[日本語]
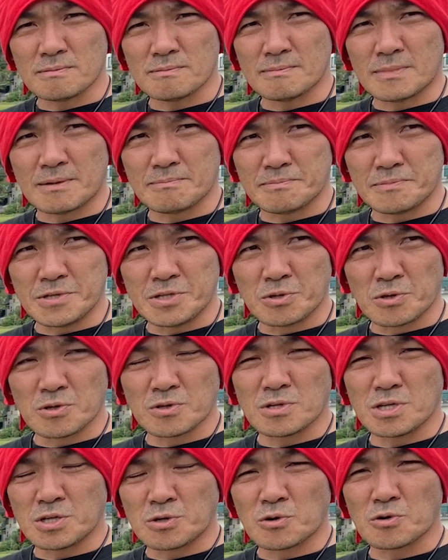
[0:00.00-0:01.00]
まあ、い
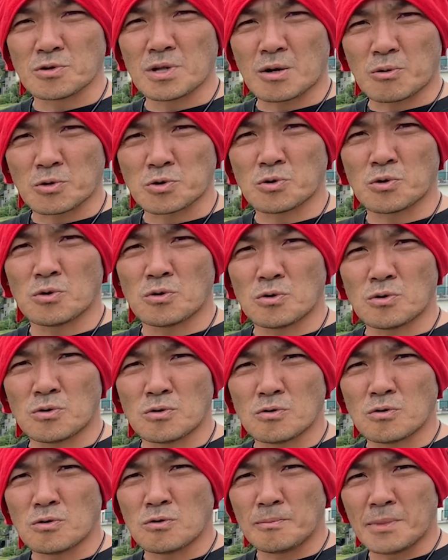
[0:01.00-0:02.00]
ろいろなこ
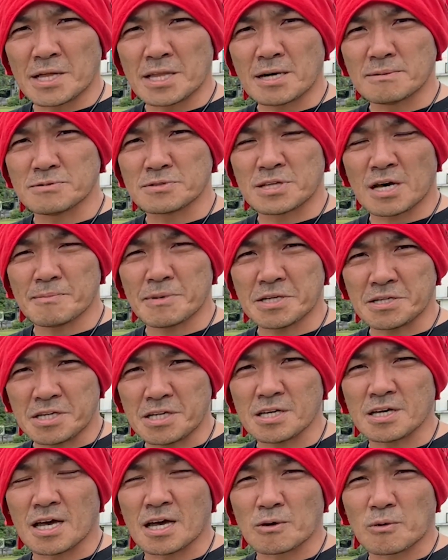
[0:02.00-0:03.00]
とを学ぶため
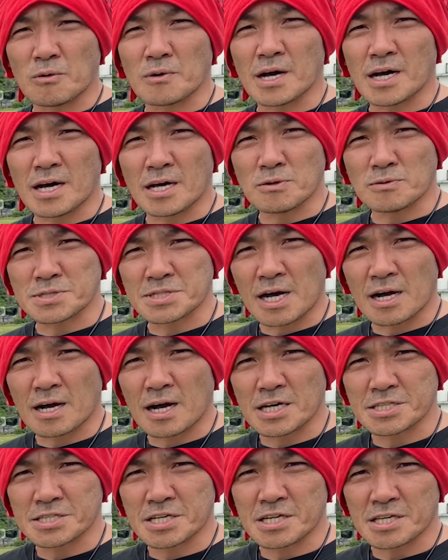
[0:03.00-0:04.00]
に、今回、あの、参
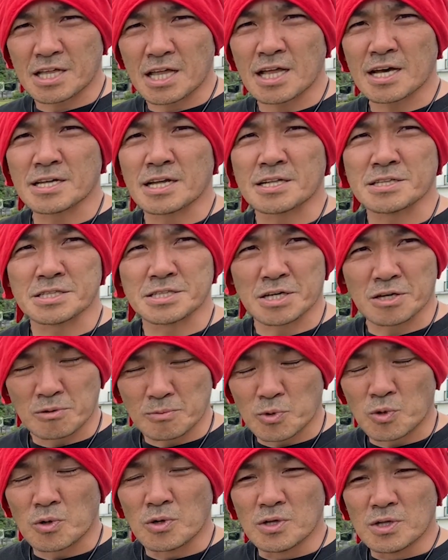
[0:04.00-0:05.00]
加していただいたんですけど
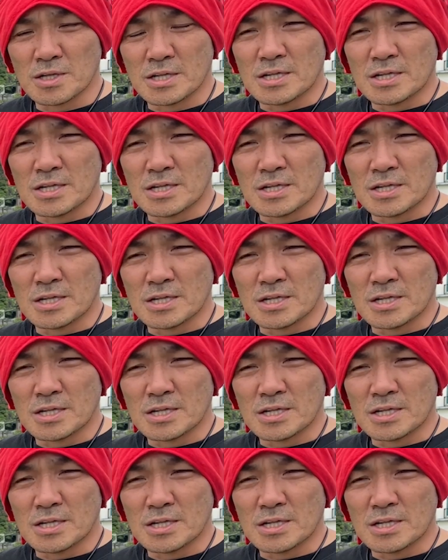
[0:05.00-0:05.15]
も、